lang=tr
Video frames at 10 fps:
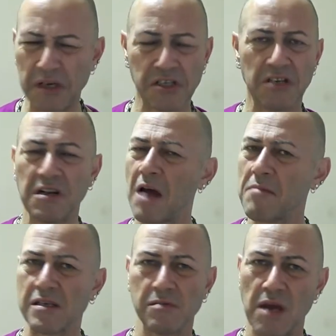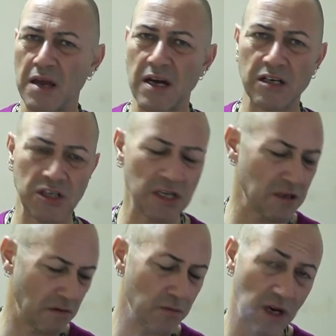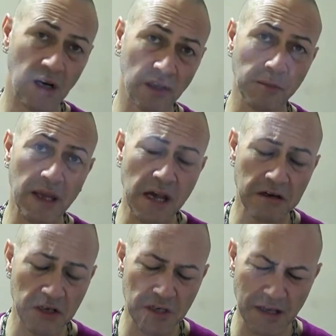baş edilemez bir enerji, bir hanım enerji